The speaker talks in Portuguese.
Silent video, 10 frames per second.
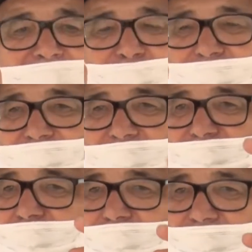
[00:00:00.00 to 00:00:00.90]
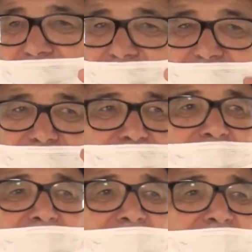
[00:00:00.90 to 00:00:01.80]
Depois nós temos o seu Altamiro,
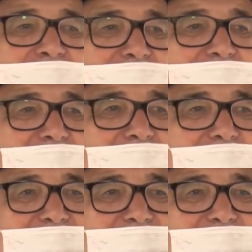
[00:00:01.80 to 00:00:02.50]
é,